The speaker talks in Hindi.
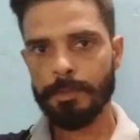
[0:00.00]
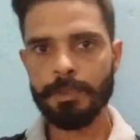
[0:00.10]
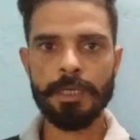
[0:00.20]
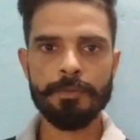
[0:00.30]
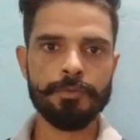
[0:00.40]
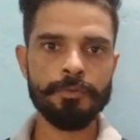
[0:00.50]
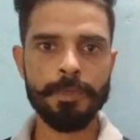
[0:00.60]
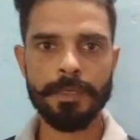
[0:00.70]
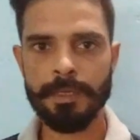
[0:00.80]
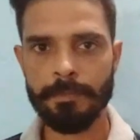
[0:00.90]
नमस्कार दोस्तों
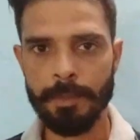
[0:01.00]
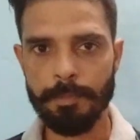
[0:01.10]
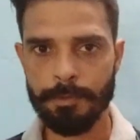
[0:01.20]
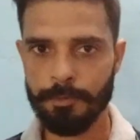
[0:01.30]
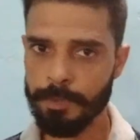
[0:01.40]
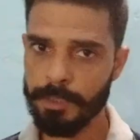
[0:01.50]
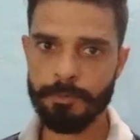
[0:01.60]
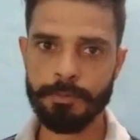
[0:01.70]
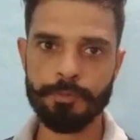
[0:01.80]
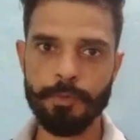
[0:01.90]
मेरा नाम है पवन कुमार
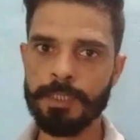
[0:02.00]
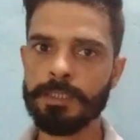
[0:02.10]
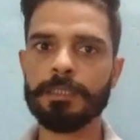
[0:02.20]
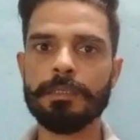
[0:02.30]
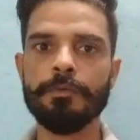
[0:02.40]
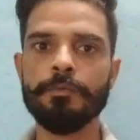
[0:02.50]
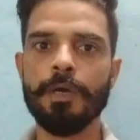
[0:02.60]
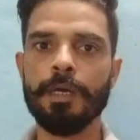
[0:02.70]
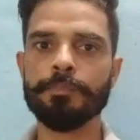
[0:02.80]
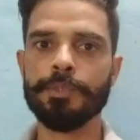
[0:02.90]
और स्वागत करता
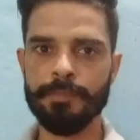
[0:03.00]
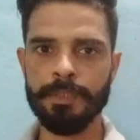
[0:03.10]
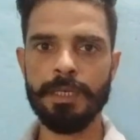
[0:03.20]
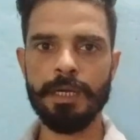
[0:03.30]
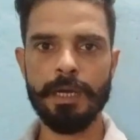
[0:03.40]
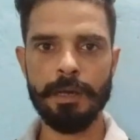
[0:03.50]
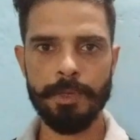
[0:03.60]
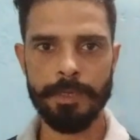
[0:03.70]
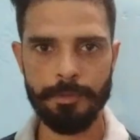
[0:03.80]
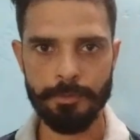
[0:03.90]
हूं आप सभी का
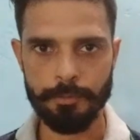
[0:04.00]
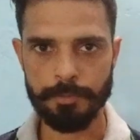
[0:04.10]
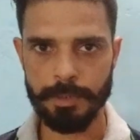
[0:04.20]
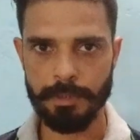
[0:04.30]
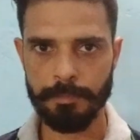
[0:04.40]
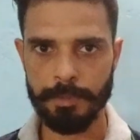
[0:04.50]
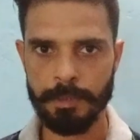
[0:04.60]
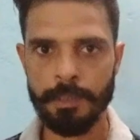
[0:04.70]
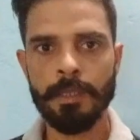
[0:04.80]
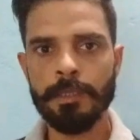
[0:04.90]
हमारे YouTube चैनल
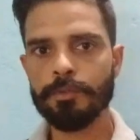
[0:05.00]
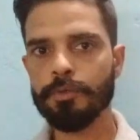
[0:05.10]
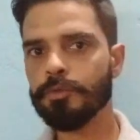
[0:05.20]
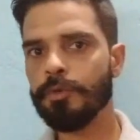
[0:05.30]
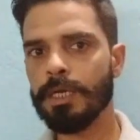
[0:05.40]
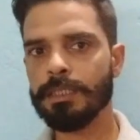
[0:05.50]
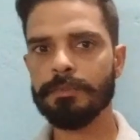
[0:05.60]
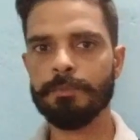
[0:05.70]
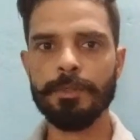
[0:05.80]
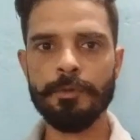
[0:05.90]
पर दोस्तों आज
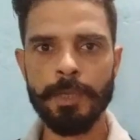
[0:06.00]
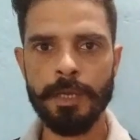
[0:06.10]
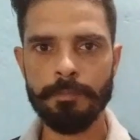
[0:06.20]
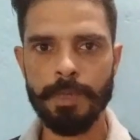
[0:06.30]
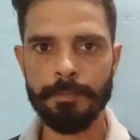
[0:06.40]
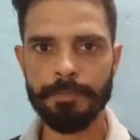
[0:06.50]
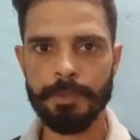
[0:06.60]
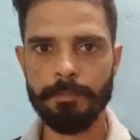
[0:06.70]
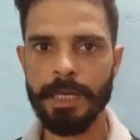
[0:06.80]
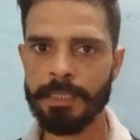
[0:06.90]
इस वीडियो में हम
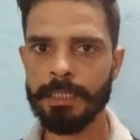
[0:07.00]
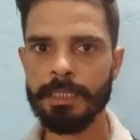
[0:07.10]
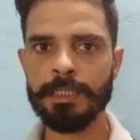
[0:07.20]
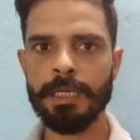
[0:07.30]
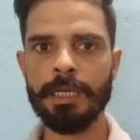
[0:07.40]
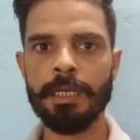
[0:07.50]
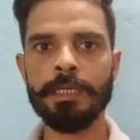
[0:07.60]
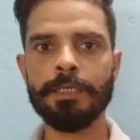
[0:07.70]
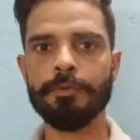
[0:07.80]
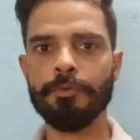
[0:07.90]
आपसे बात करने जा रहे
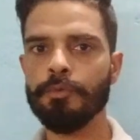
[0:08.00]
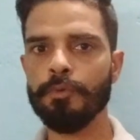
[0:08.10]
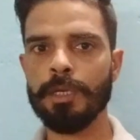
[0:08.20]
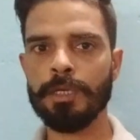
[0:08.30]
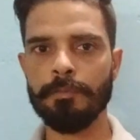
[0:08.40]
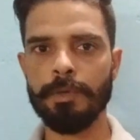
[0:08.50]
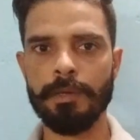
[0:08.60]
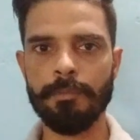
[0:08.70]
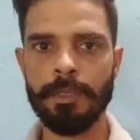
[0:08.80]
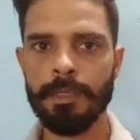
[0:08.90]
हैं ट्रू कॉलर के
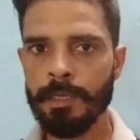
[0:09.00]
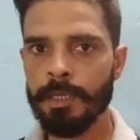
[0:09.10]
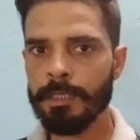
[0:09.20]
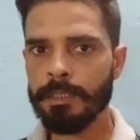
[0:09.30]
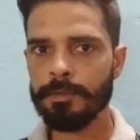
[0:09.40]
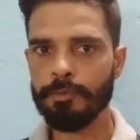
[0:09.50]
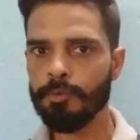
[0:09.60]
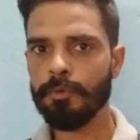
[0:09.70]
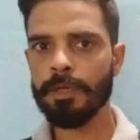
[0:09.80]
बारे में ट्रू